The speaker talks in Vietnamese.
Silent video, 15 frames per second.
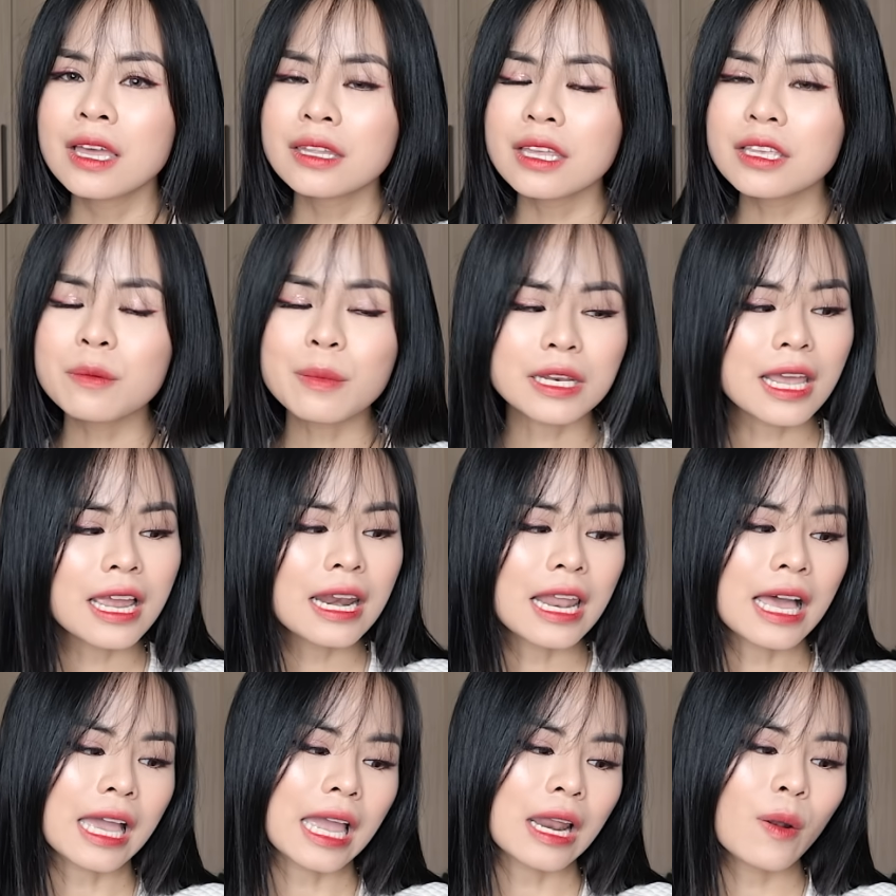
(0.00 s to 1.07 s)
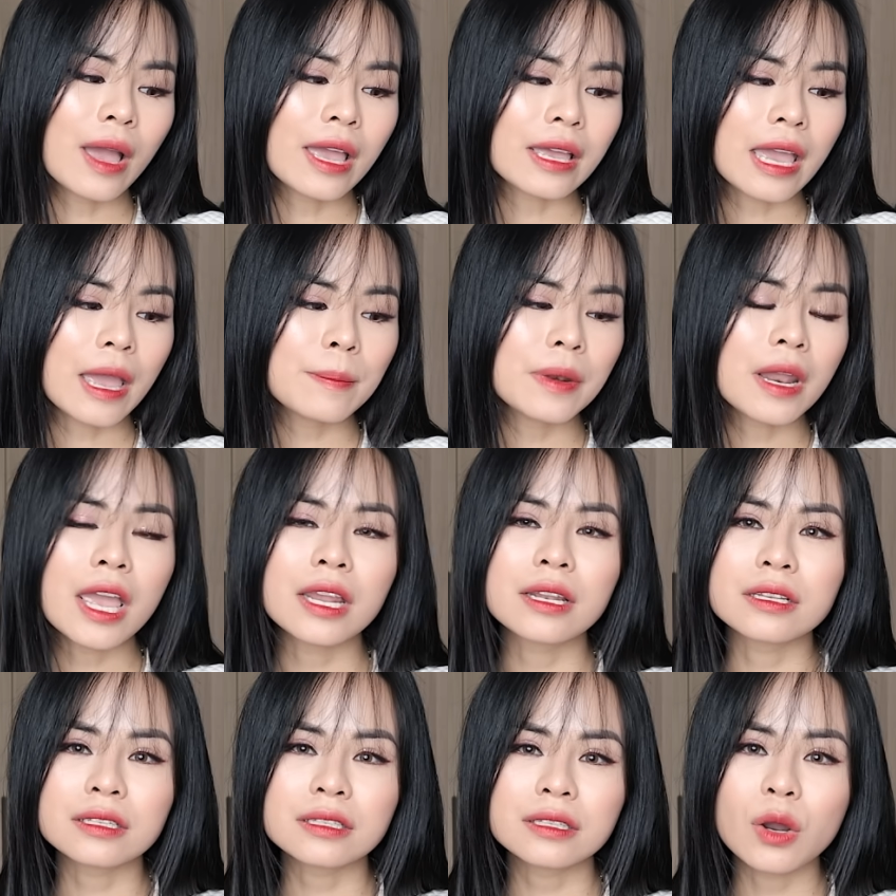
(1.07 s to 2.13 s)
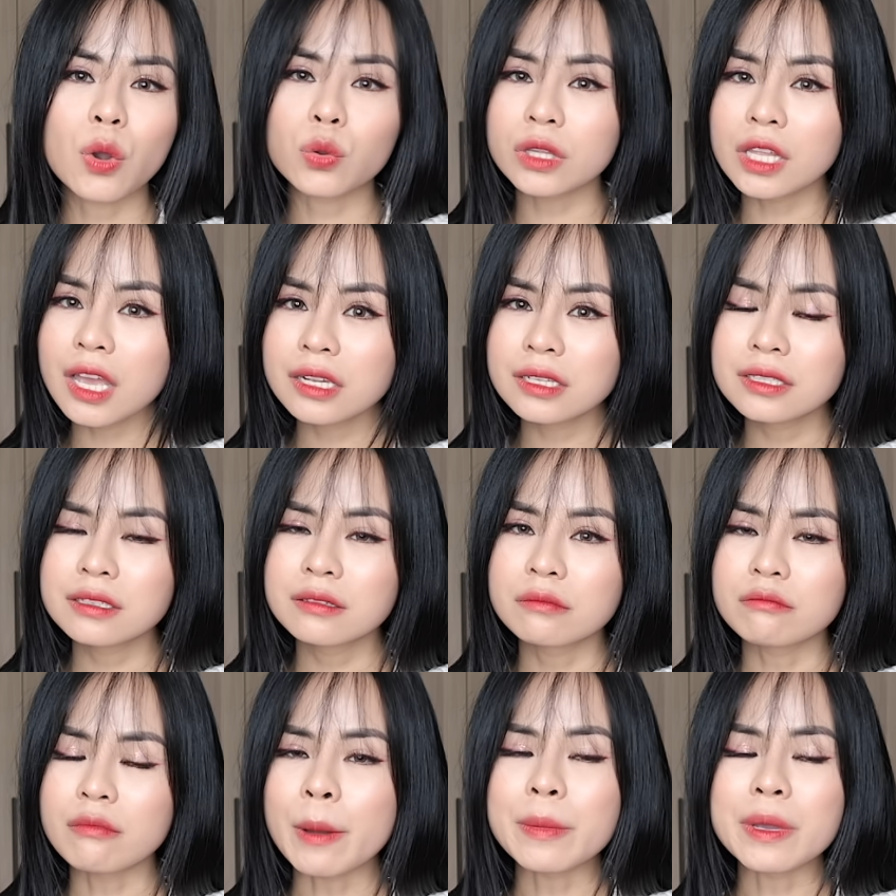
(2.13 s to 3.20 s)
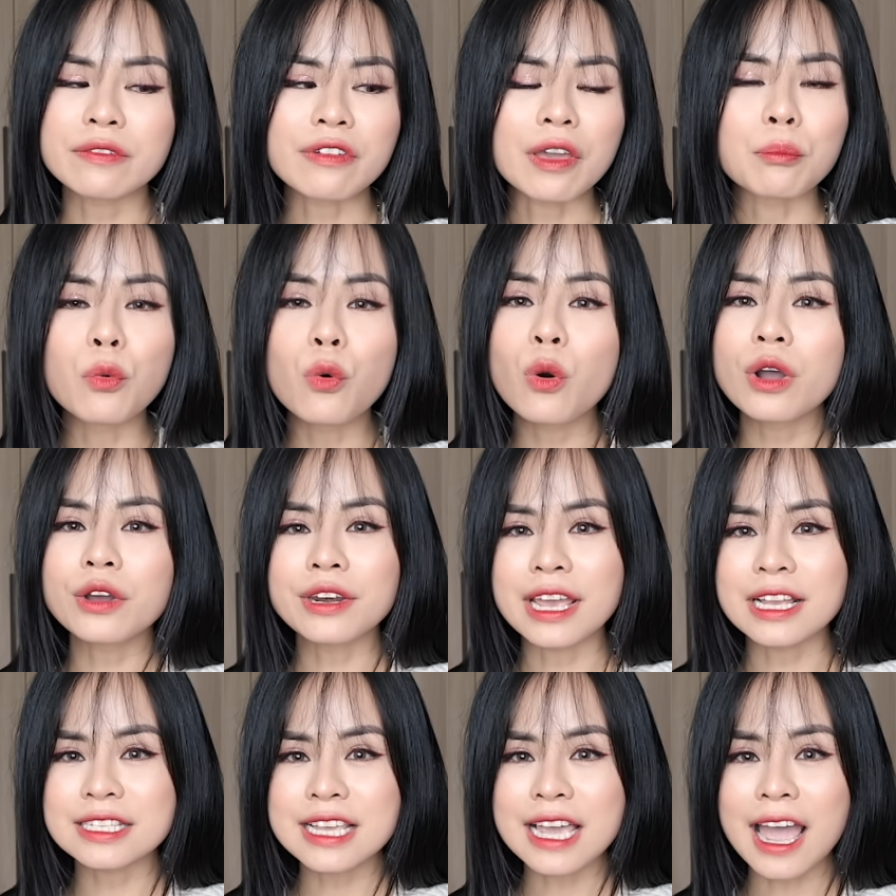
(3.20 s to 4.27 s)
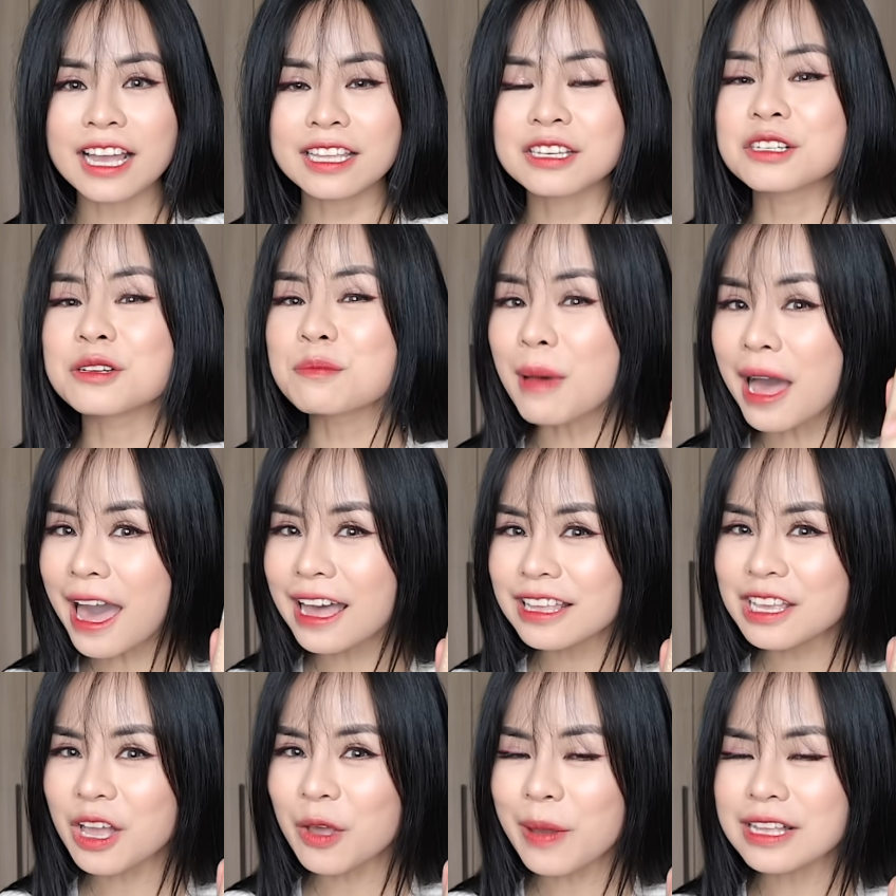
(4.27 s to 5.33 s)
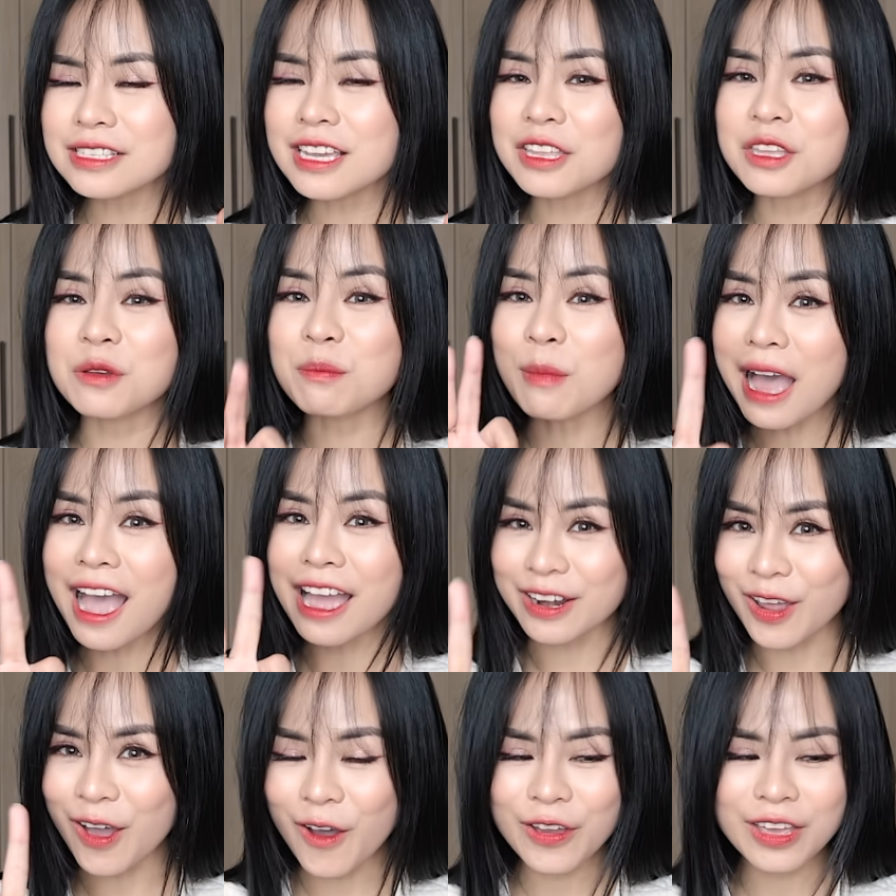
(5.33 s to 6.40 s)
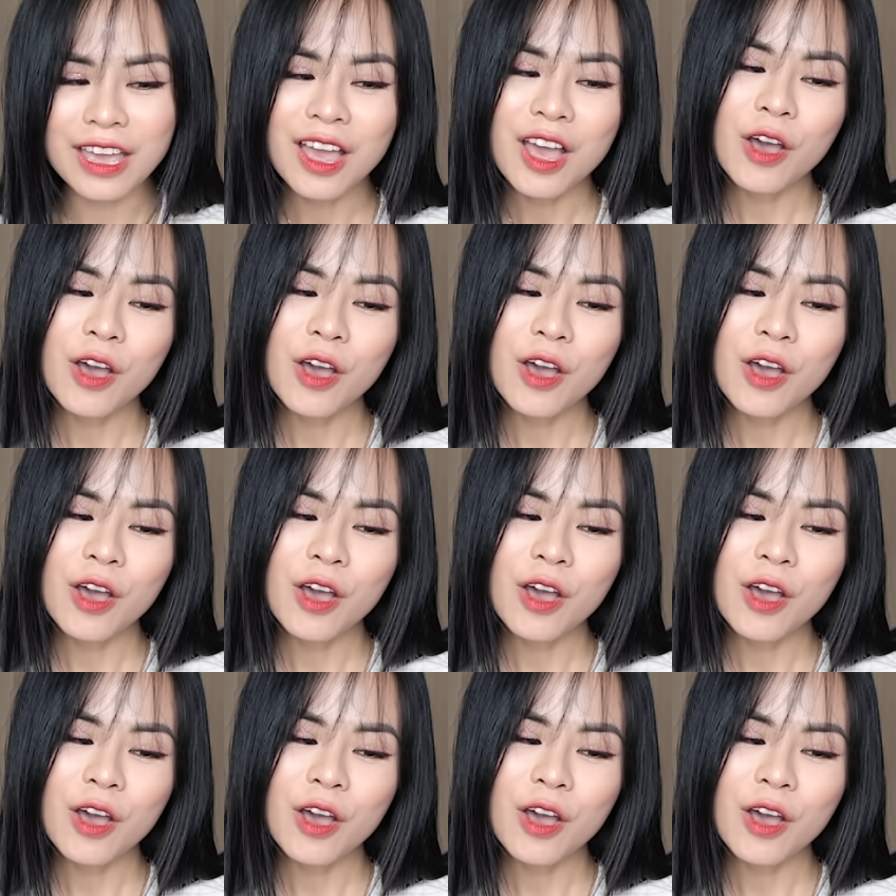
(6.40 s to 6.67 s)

Thế nhưng mà đây là cái loại kem nền đầu tiên mà mình phải mua đến chai thứ ba nha các bạn chai thứ ba hẳn hoi